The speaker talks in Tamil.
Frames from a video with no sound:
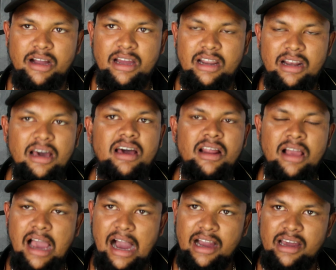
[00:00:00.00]
மக்கள் எல்லாம்
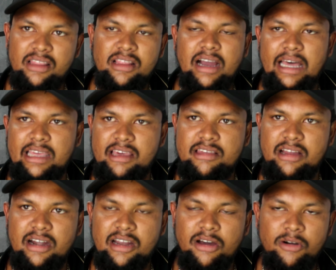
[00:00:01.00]
அங்கேருந்தால் கதையை
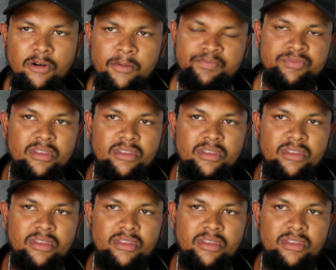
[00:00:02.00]
ஸ்டார்ட் ஆகும்